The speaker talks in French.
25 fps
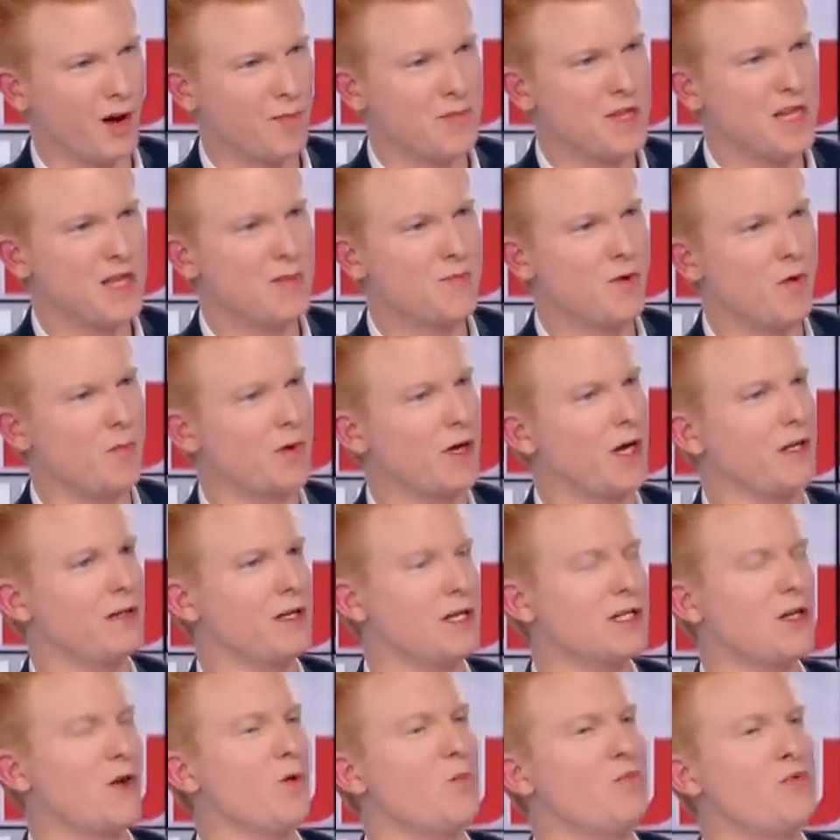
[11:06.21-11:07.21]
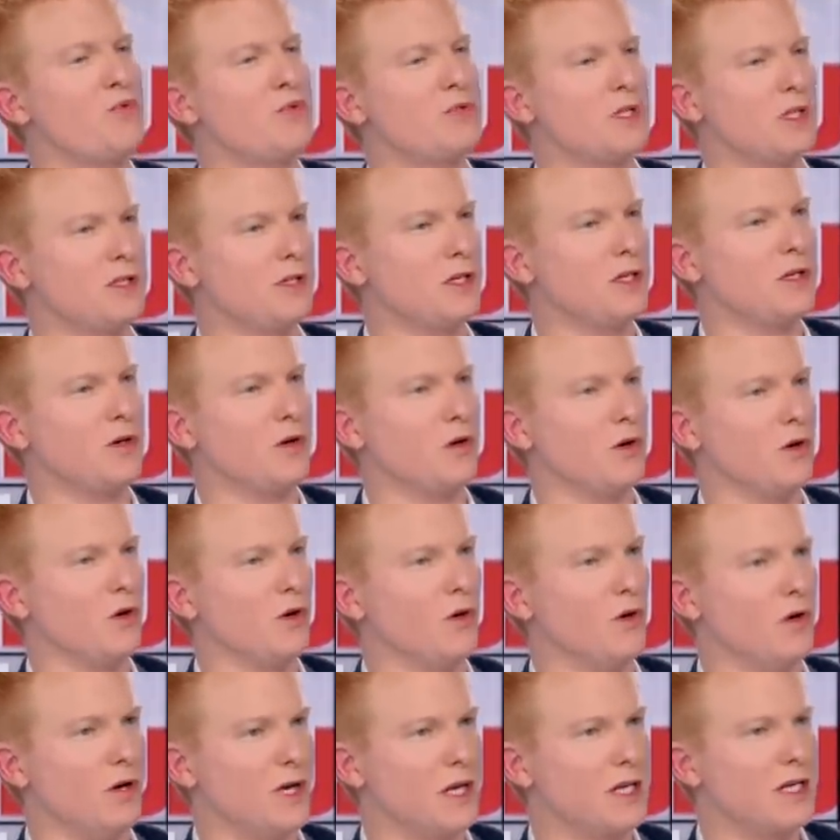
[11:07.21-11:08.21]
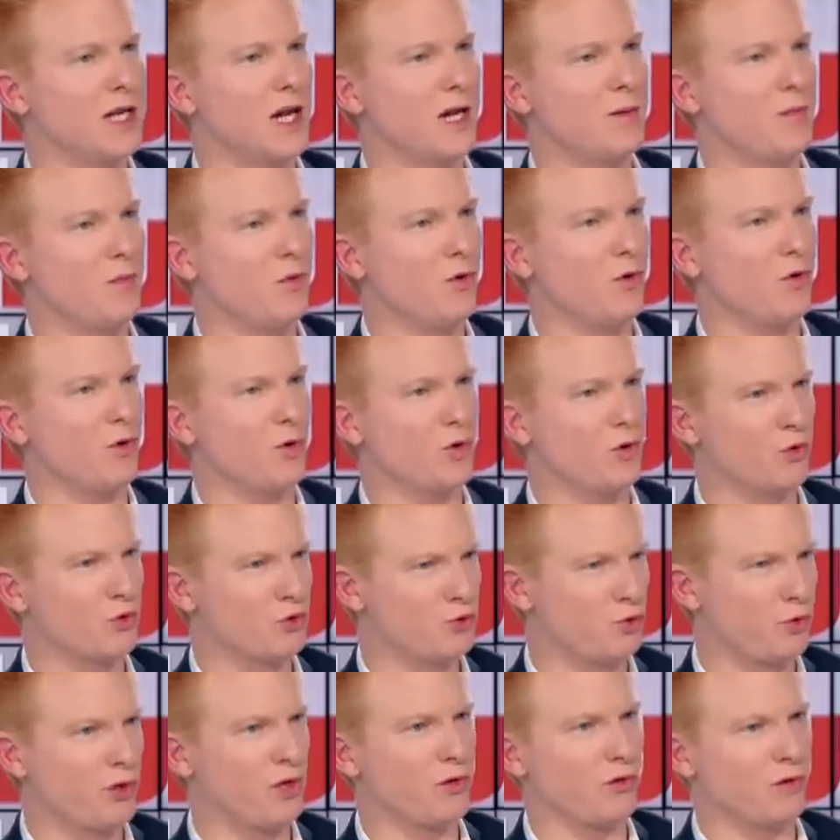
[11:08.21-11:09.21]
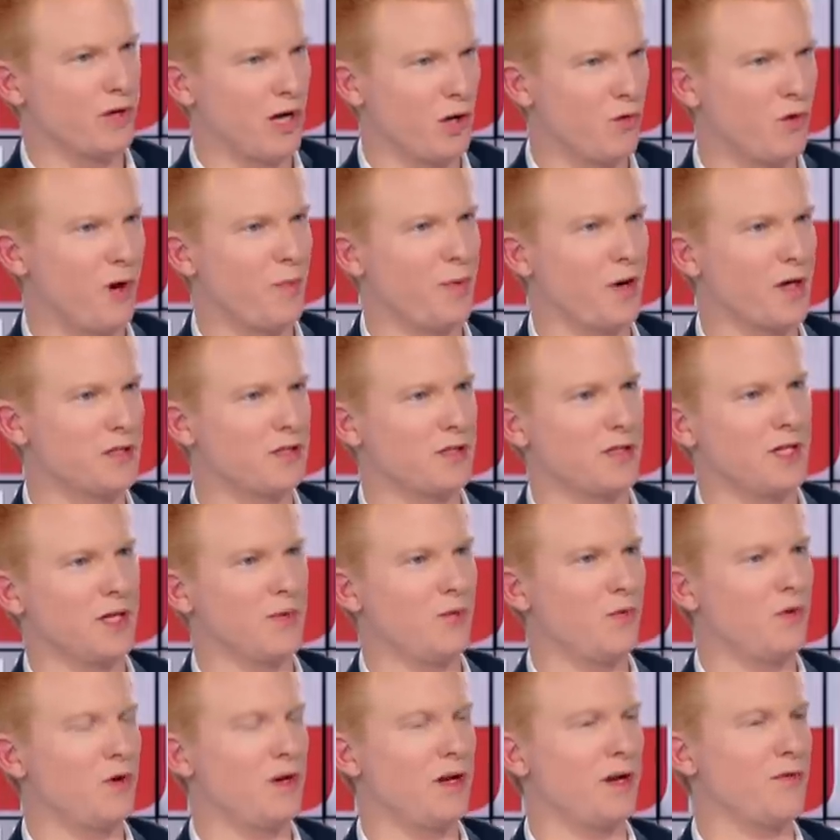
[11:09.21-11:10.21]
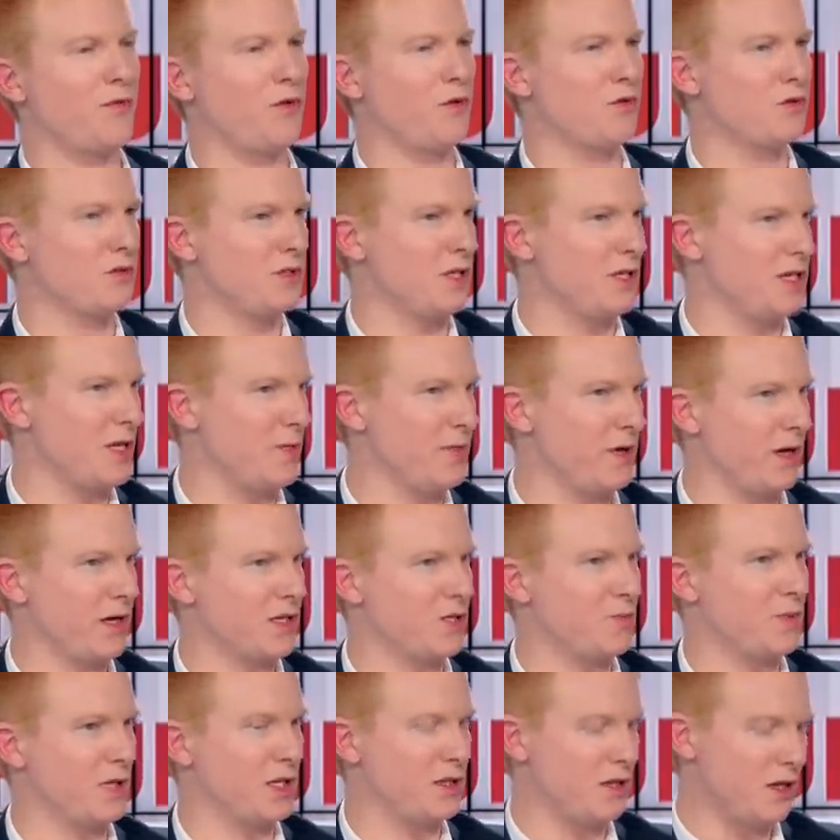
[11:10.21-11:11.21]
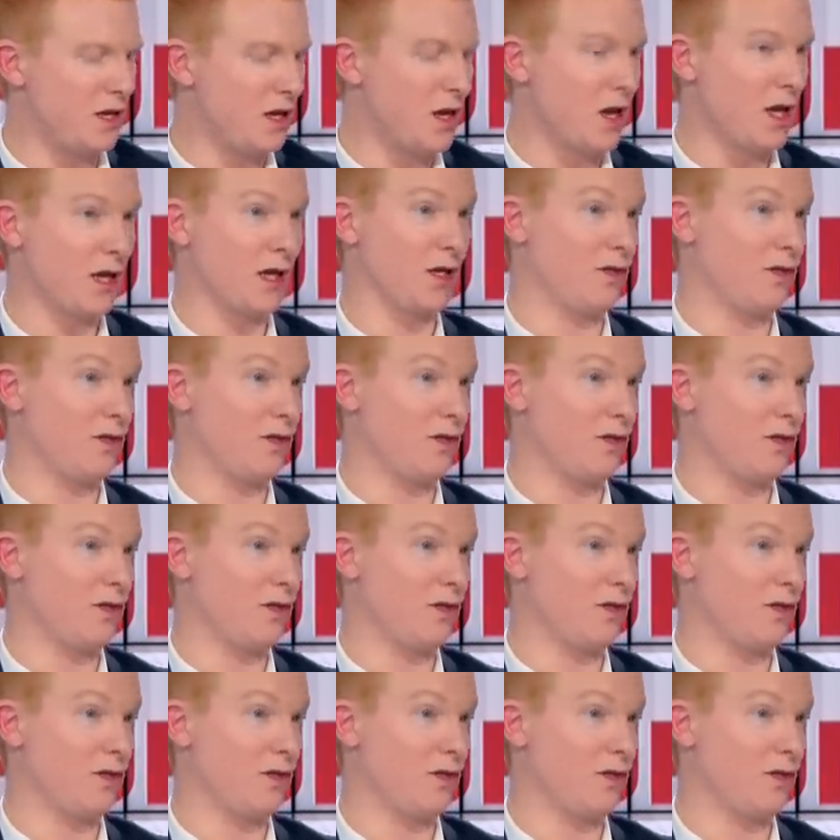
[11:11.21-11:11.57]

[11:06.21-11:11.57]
un minimum qui a déjà en plus été euh, euh, légalement construit dans la loi précédemment, que la France n'a jamais respecté,